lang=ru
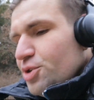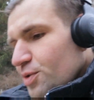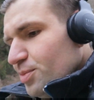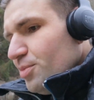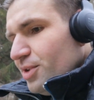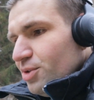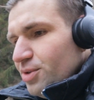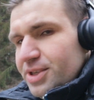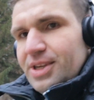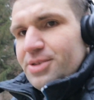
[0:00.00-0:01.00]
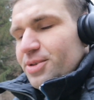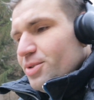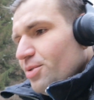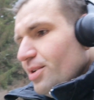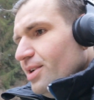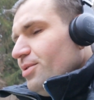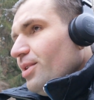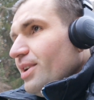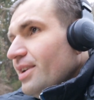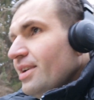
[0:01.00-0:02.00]
Еще вспомнил одну интересную историю,
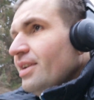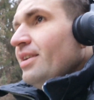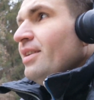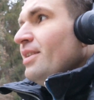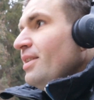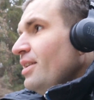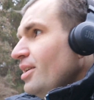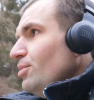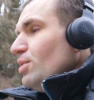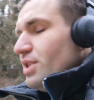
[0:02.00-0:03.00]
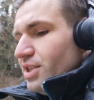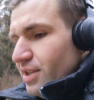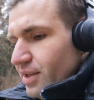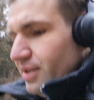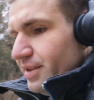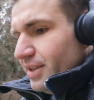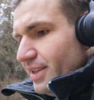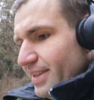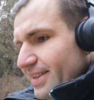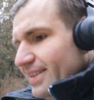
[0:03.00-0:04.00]
которая произошла, наверное, дня
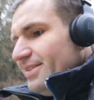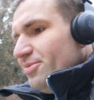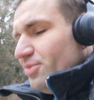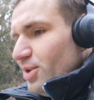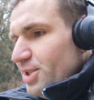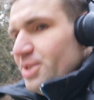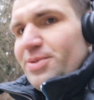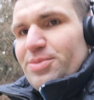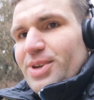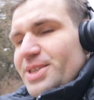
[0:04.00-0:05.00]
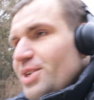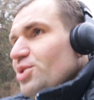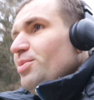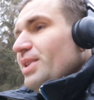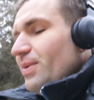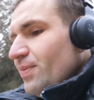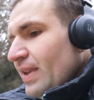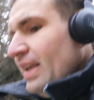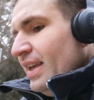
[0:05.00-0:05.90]
три. Но я сейчас вам расскажу об этом.